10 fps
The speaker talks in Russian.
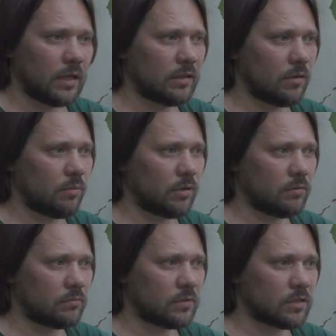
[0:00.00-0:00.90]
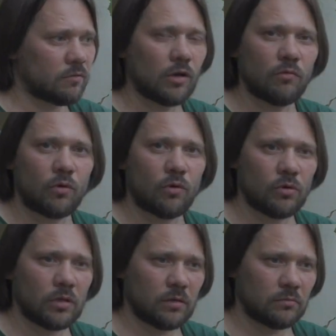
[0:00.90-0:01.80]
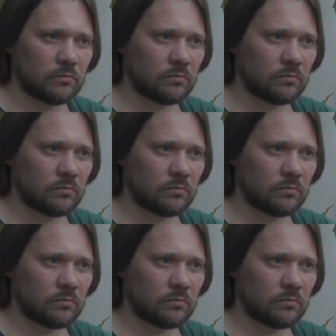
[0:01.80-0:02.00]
Это был своего рода,